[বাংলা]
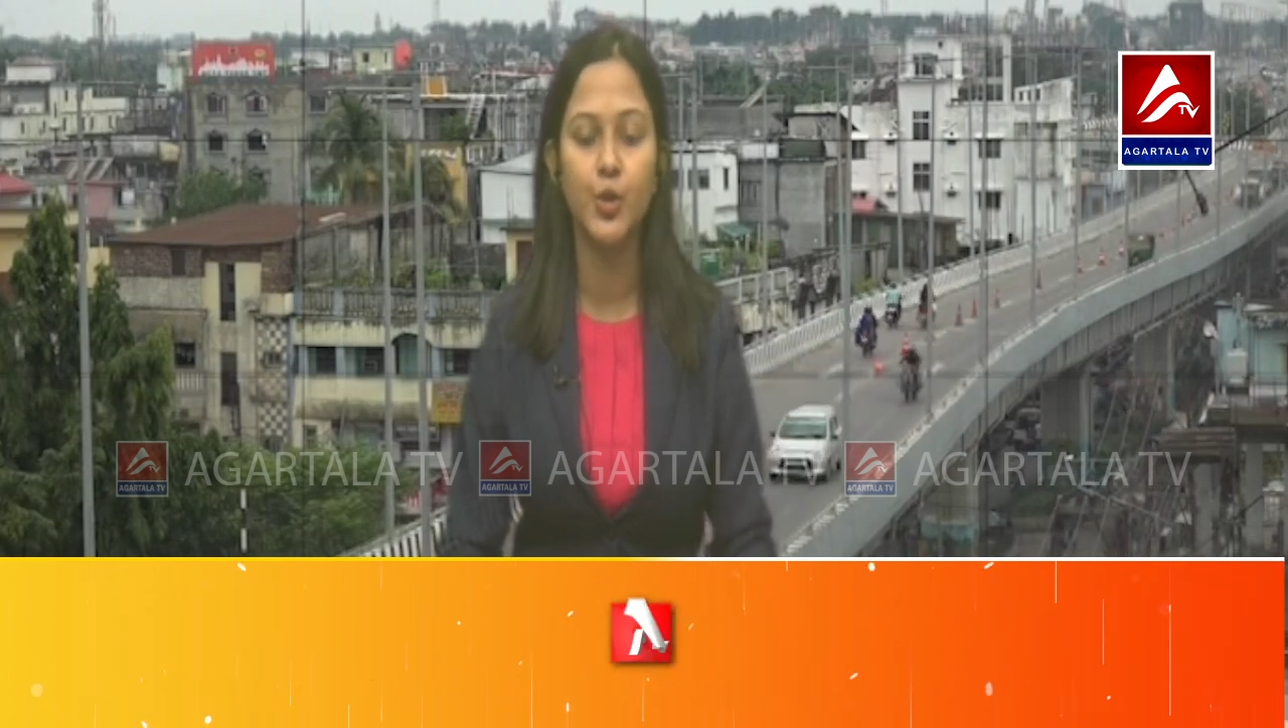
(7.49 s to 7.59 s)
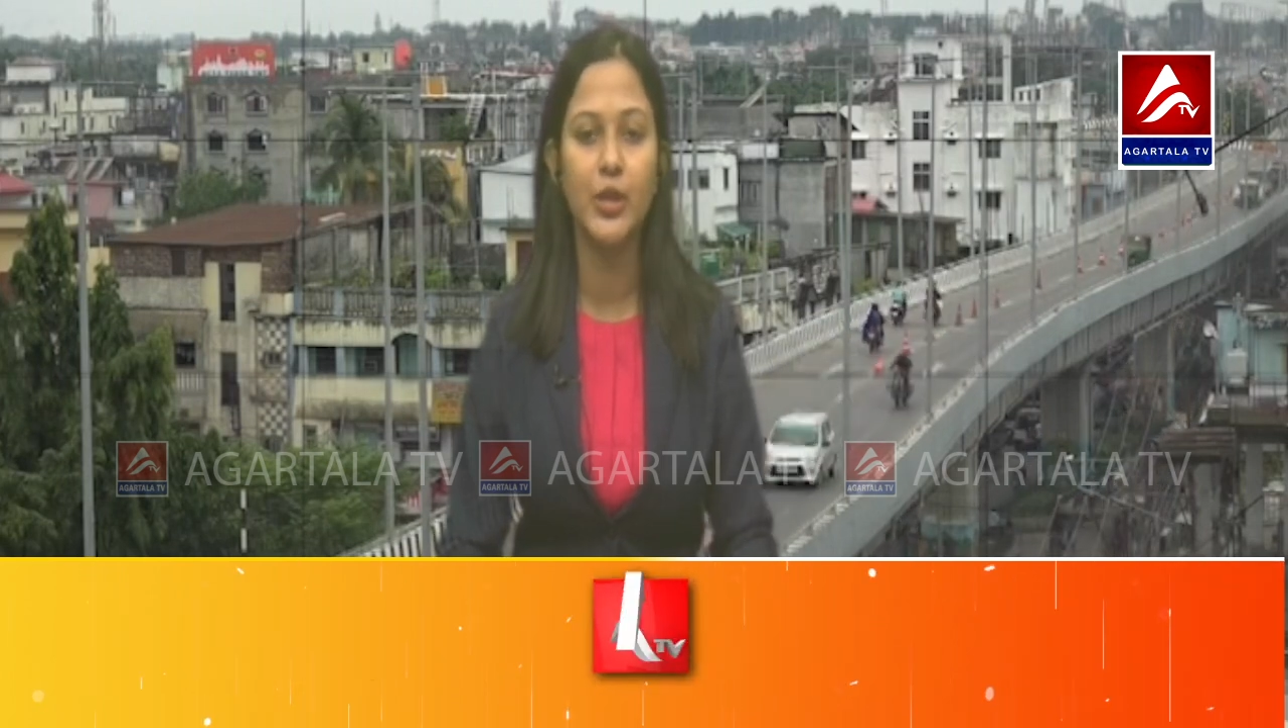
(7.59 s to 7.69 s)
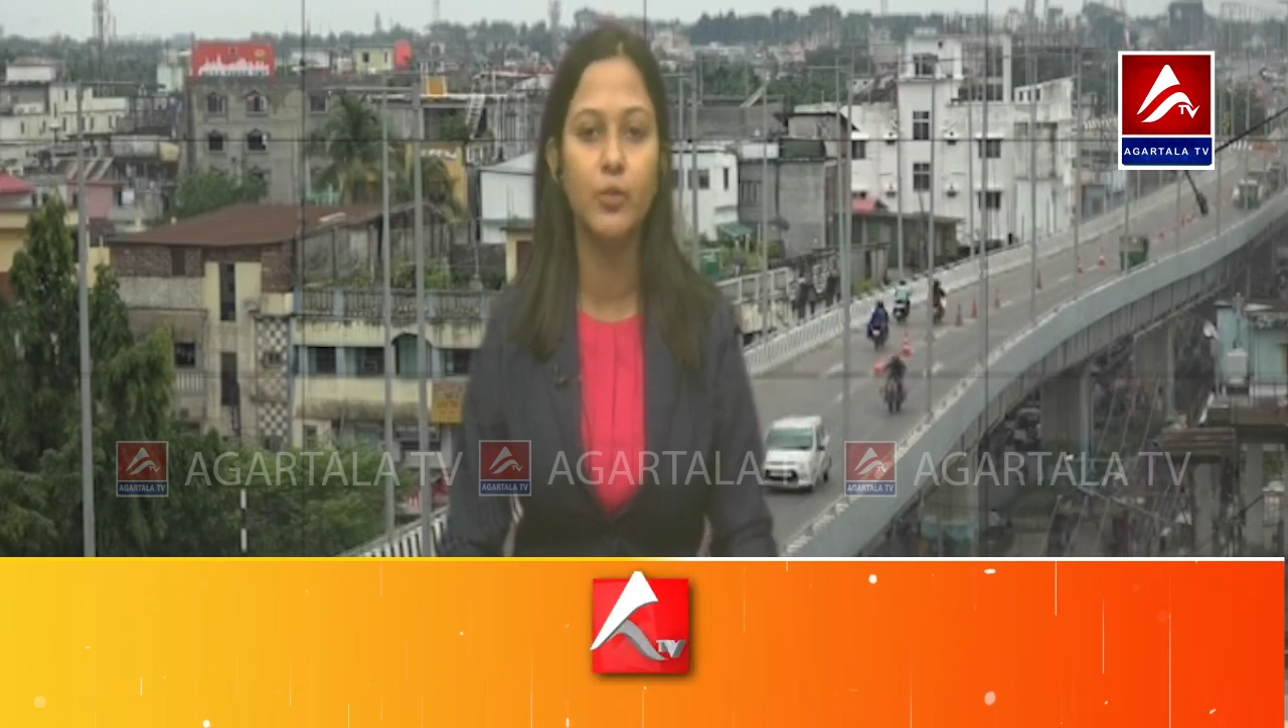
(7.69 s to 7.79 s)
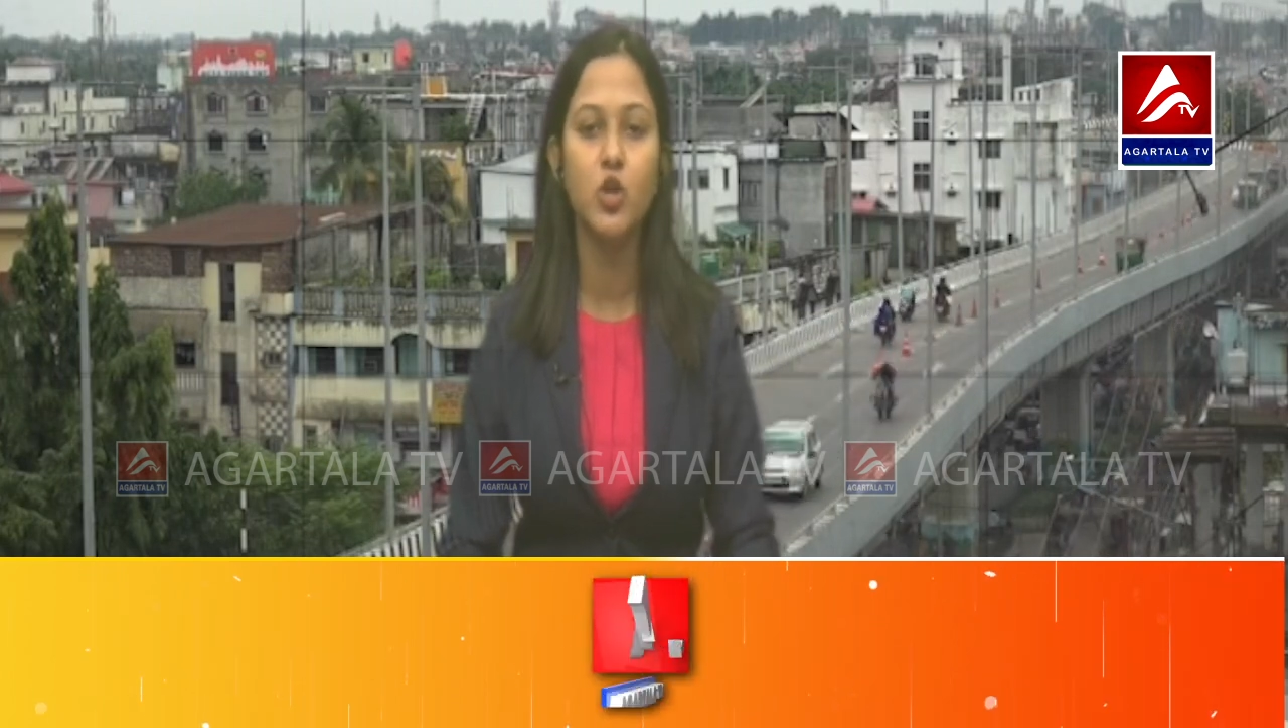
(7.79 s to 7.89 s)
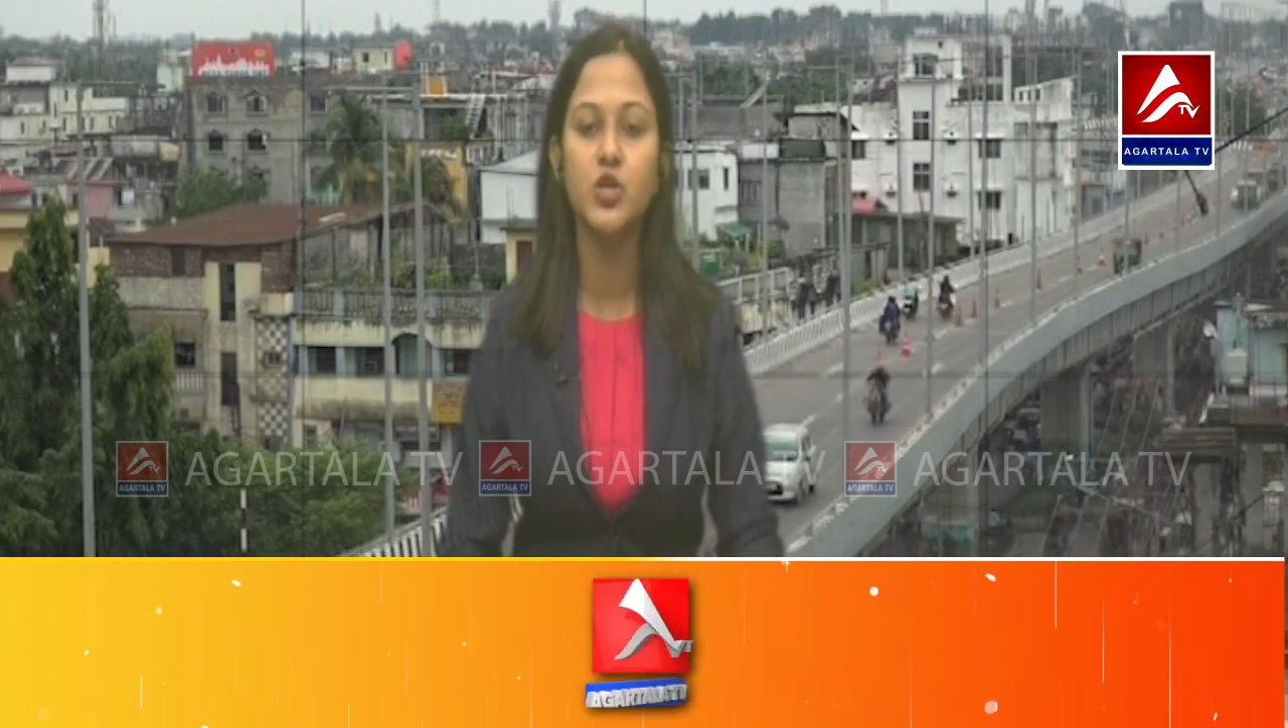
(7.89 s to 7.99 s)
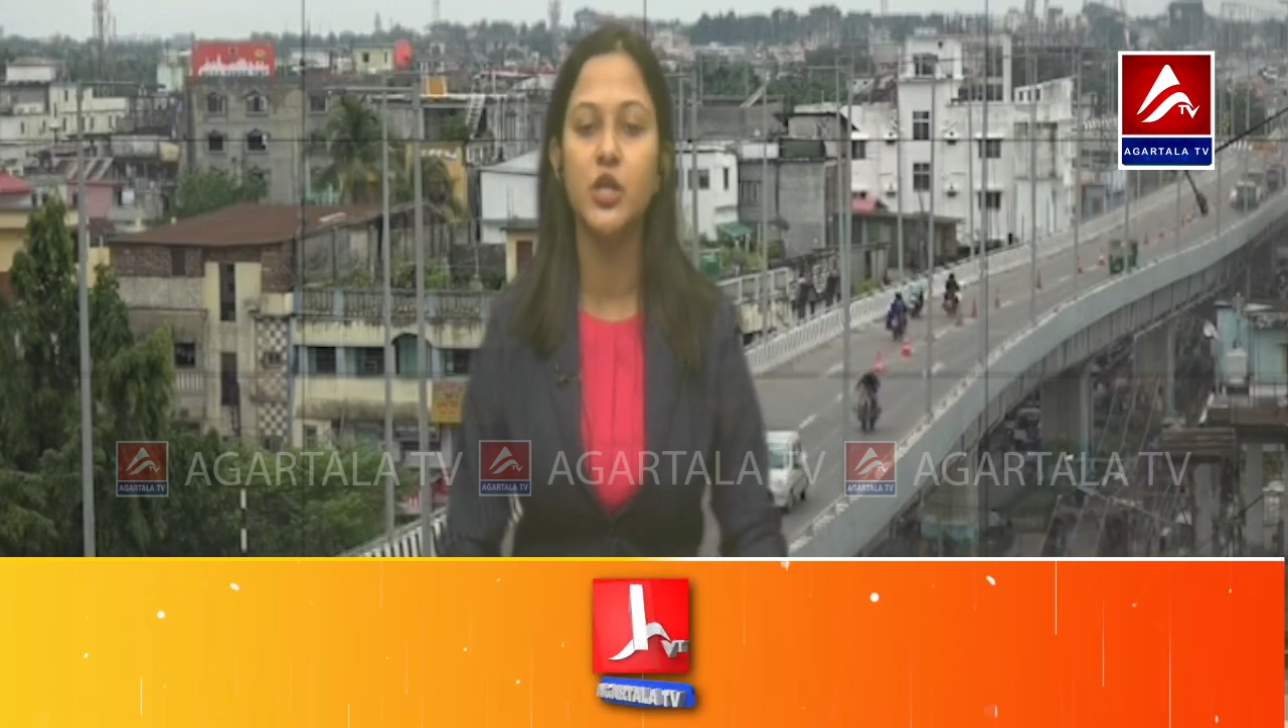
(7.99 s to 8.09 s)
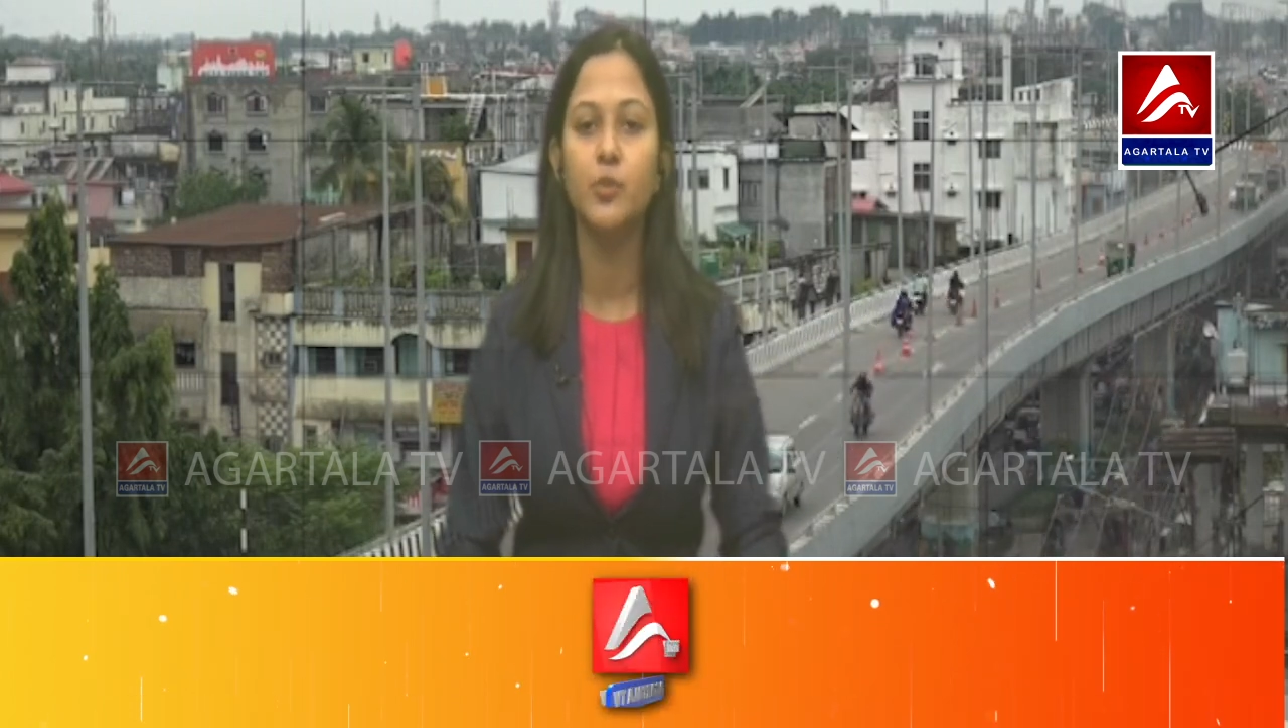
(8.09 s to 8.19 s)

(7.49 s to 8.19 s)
দিবসটির